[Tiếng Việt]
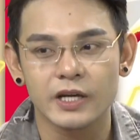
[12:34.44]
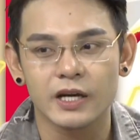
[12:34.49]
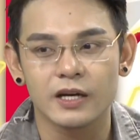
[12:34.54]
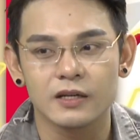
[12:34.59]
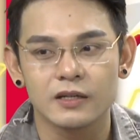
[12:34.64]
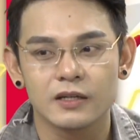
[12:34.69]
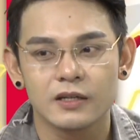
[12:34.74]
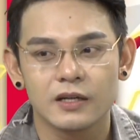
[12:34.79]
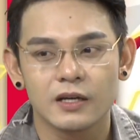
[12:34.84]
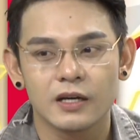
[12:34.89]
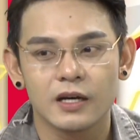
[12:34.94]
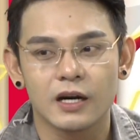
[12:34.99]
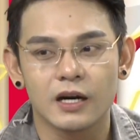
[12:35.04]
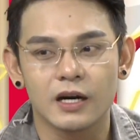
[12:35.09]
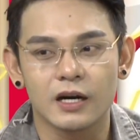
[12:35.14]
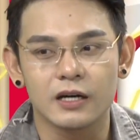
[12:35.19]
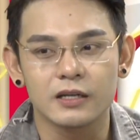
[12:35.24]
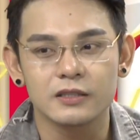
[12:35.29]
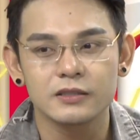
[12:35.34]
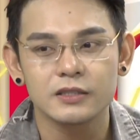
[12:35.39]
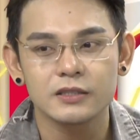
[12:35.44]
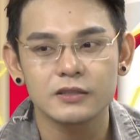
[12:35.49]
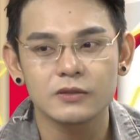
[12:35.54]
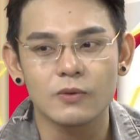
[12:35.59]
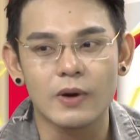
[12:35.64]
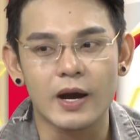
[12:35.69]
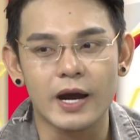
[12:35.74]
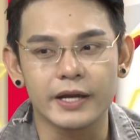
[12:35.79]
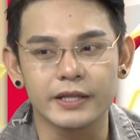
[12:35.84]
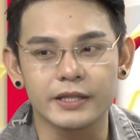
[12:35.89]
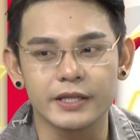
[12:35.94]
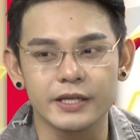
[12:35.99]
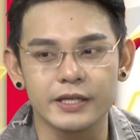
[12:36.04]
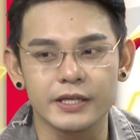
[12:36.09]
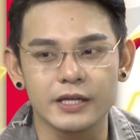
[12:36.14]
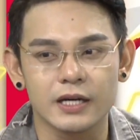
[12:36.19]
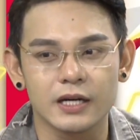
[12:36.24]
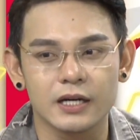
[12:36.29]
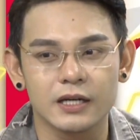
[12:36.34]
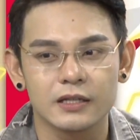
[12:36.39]
Yeah. Ở nước ngoài
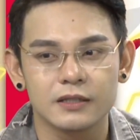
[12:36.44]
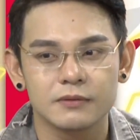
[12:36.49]
thì